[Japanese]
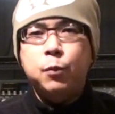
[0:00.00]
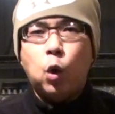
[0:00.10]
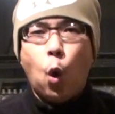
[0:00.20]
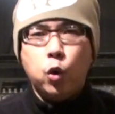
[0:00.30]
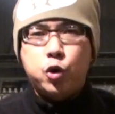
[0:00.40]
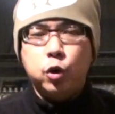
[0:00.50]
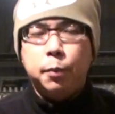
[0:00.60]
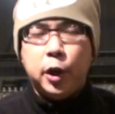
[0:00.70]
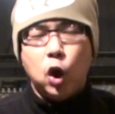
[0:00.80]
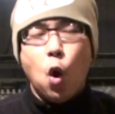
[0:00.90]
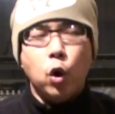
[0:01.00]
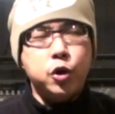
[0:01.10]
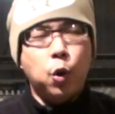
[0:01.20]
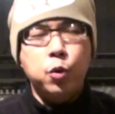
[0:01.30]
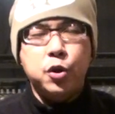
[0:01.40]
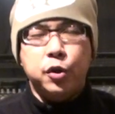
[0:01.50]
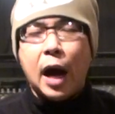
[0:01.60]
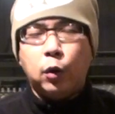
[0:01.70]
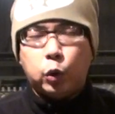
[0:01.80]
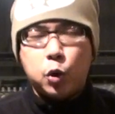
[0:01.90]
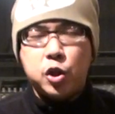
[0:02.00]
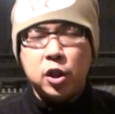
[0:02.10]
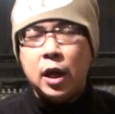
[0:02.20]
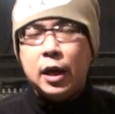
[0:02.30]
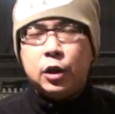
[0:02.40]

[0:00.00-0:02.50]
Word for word: 甲虫微量生ずるがごとし